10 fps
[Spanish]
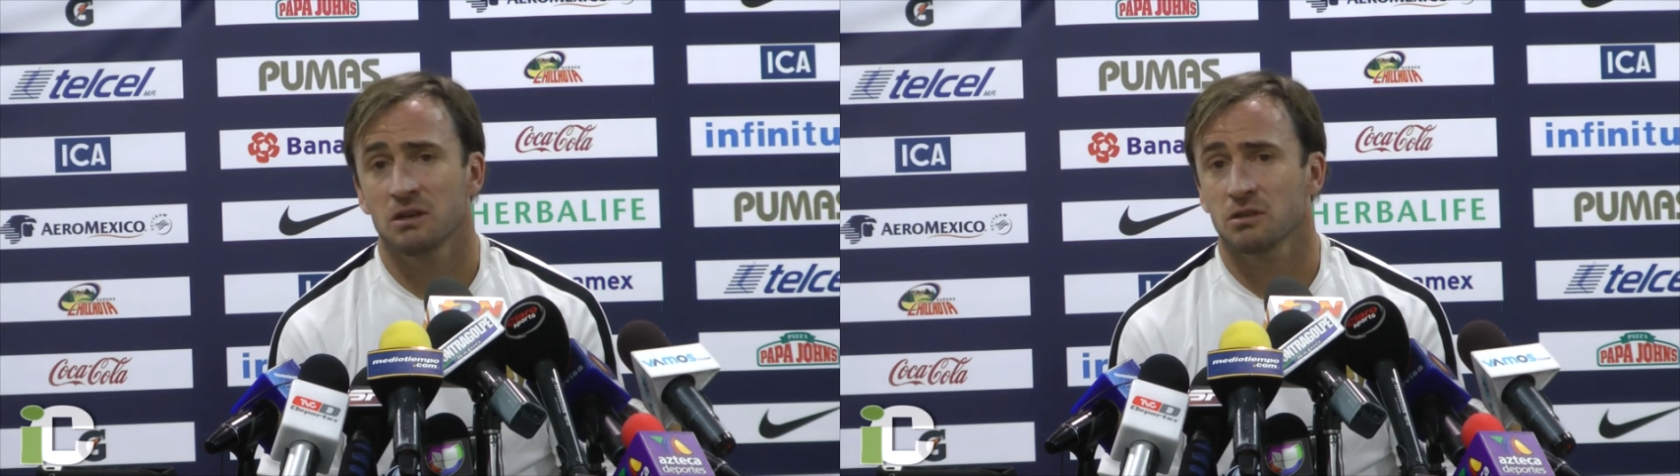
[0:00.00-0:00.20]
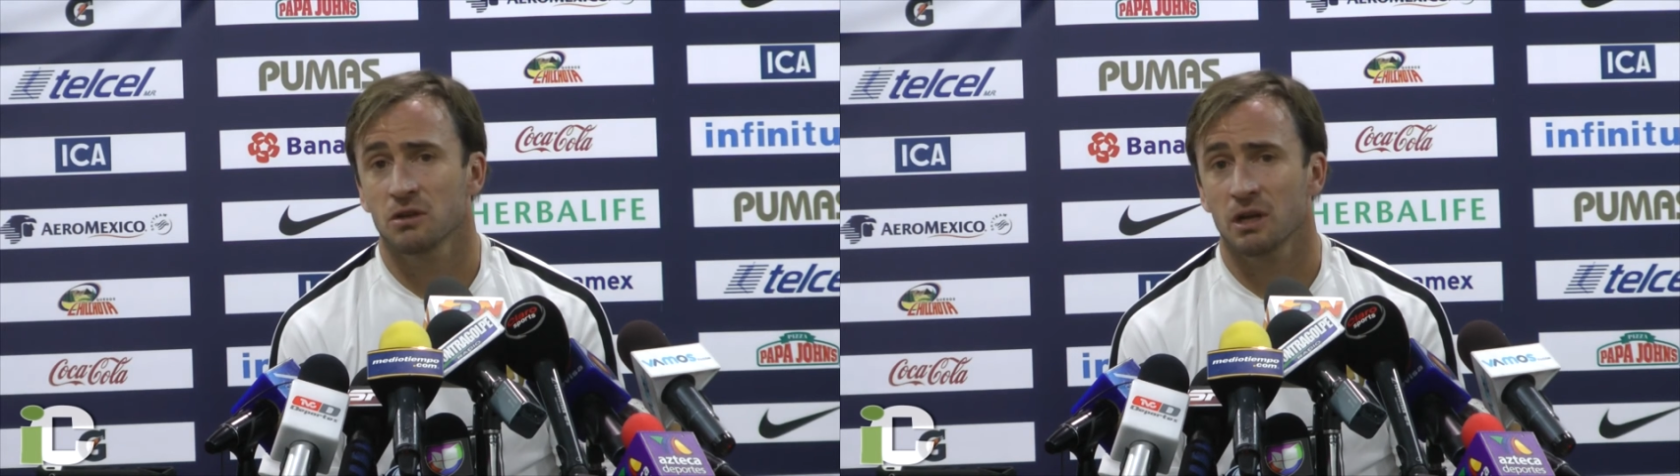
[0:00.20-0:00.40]
te
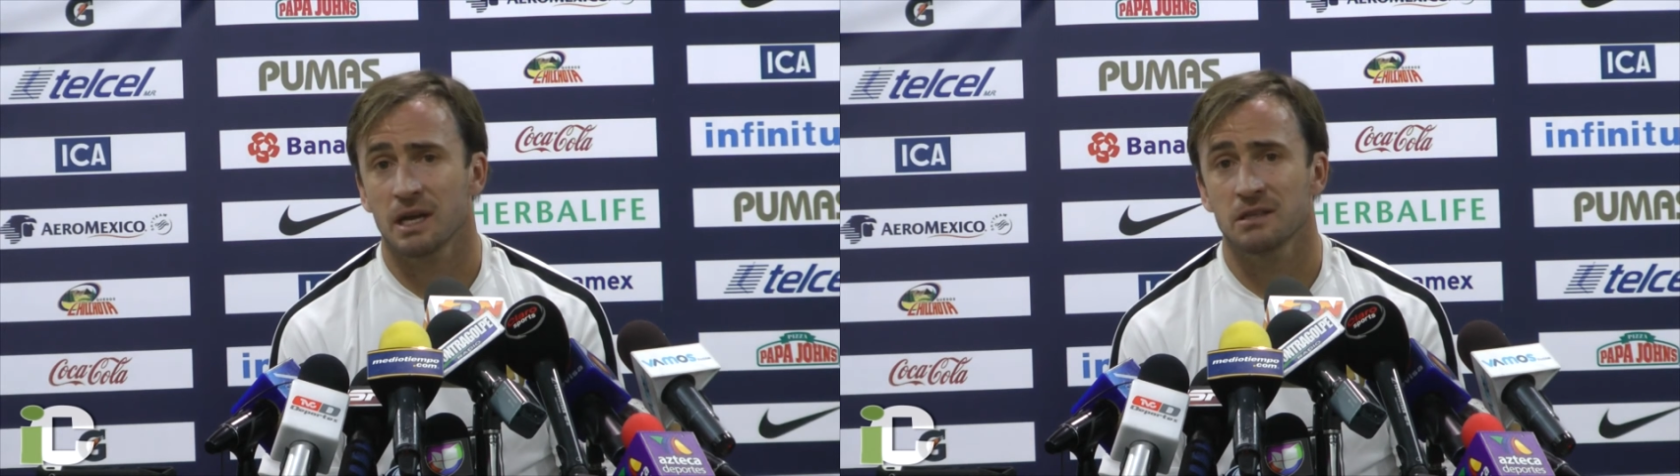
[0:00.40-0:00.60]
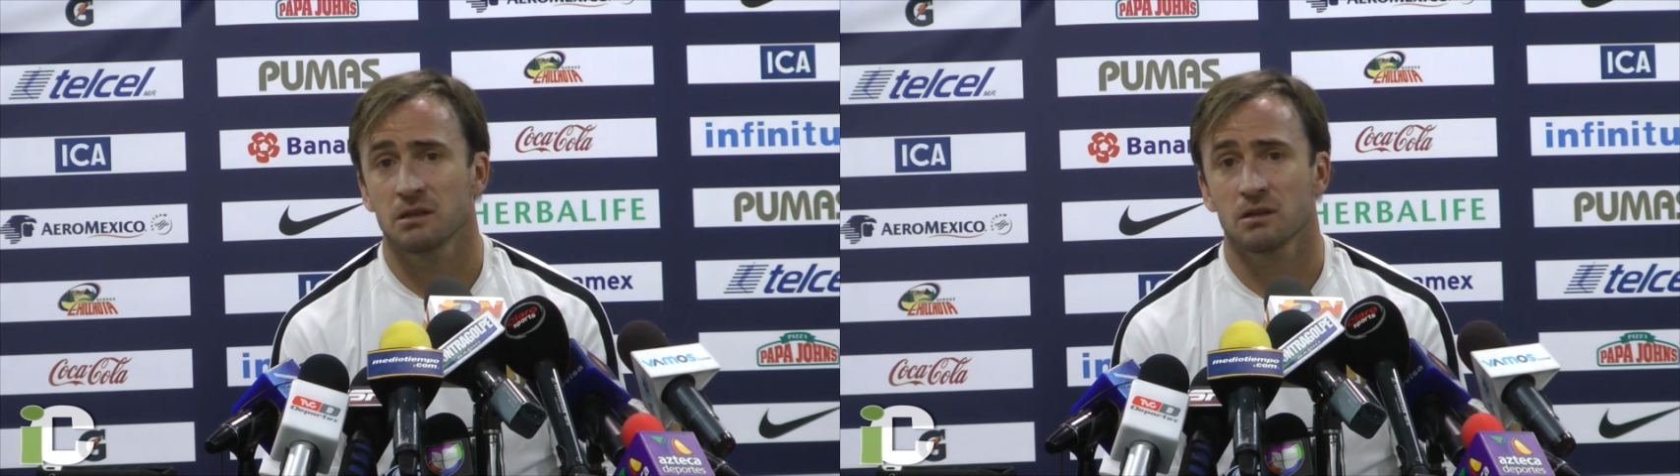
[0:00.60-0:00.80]
digo, son
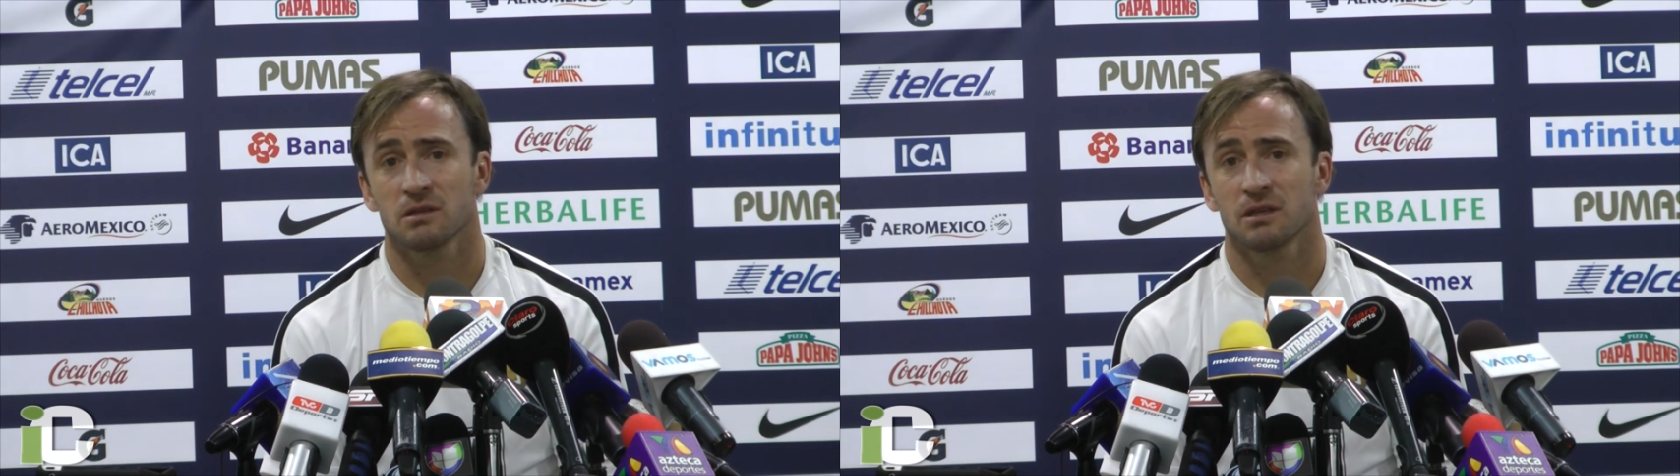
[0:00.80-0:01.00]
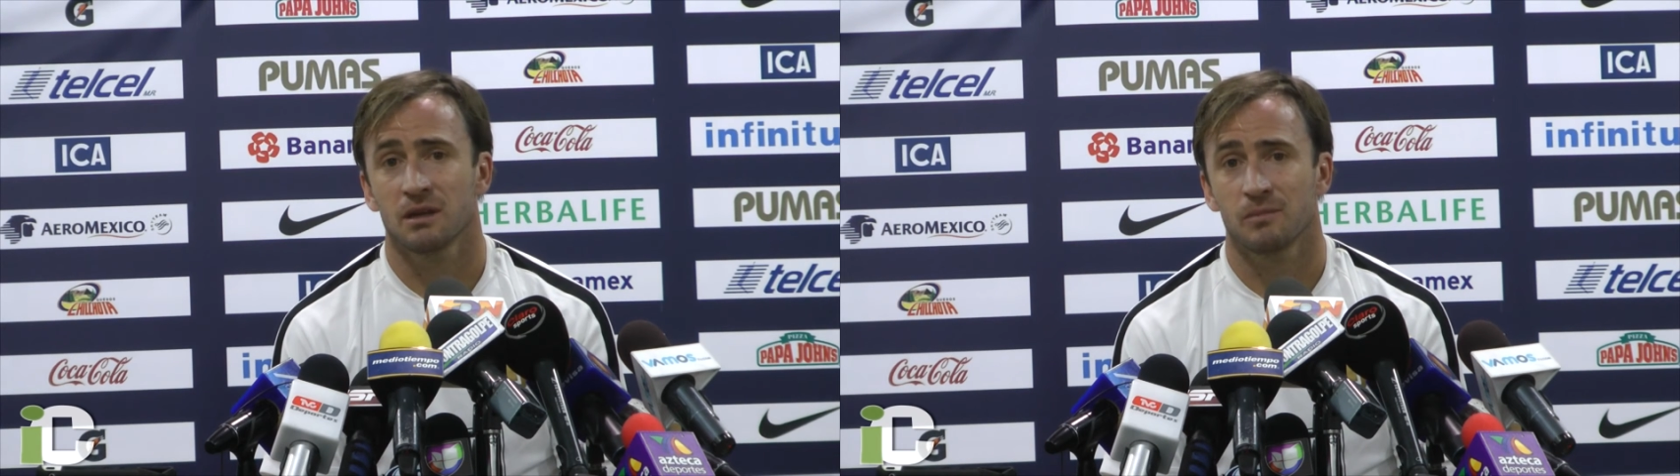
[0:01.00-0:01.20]

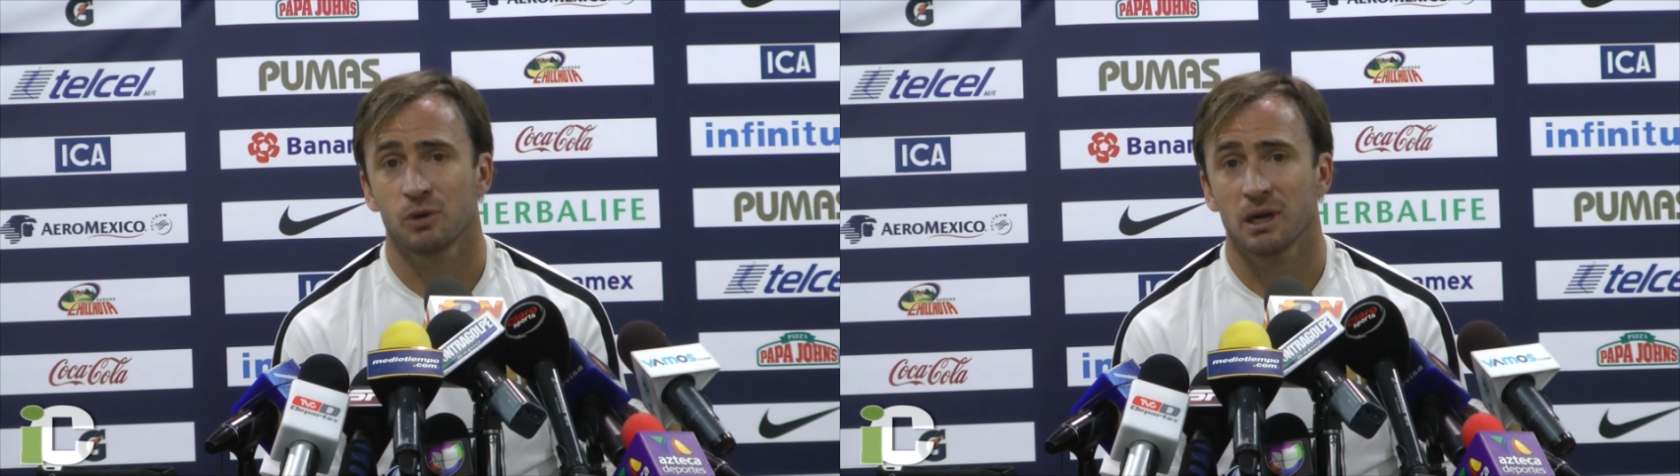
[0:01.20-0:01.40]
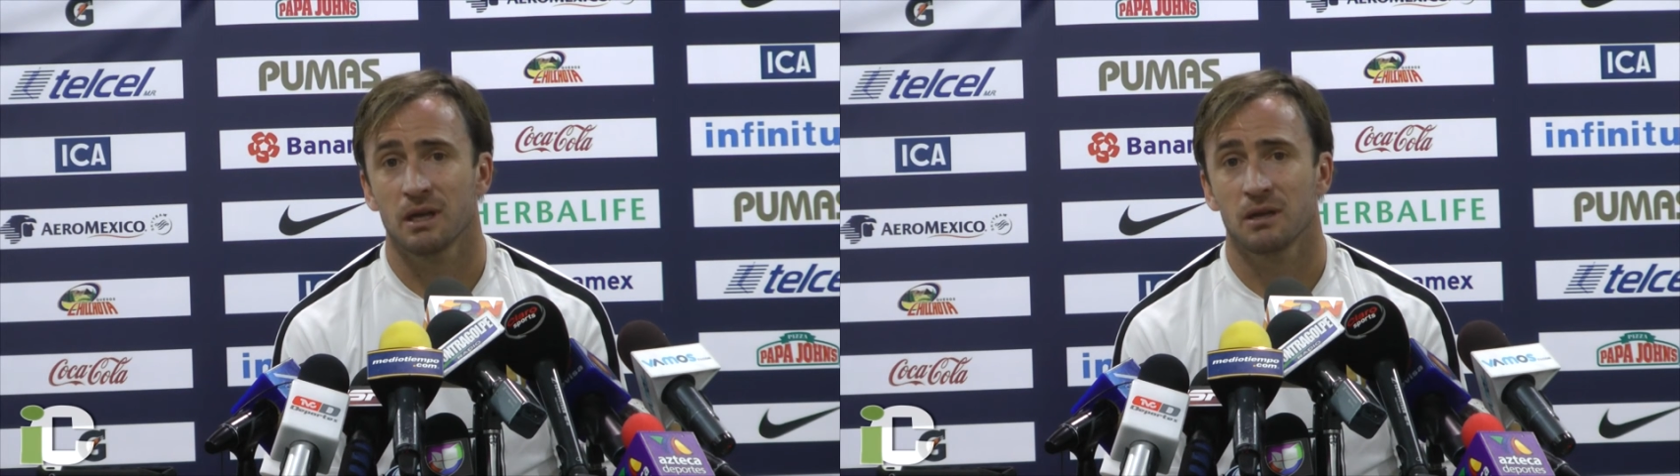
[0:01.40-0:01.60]
clásicos y
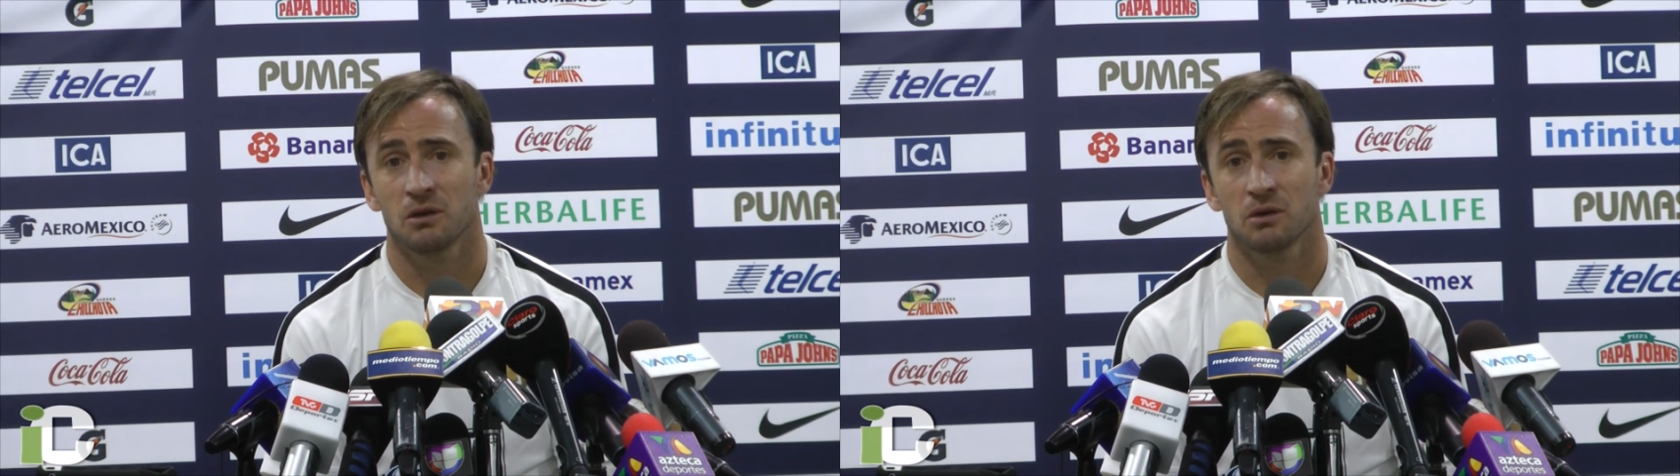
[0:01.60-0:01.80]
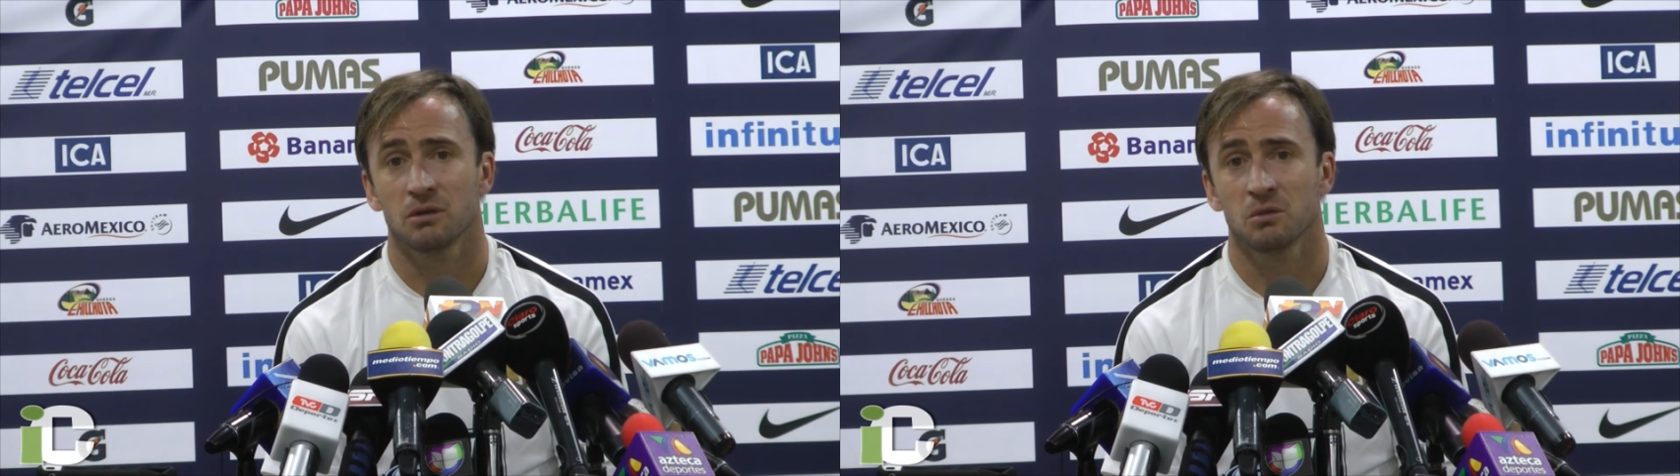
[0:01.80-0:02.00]
por ahí no,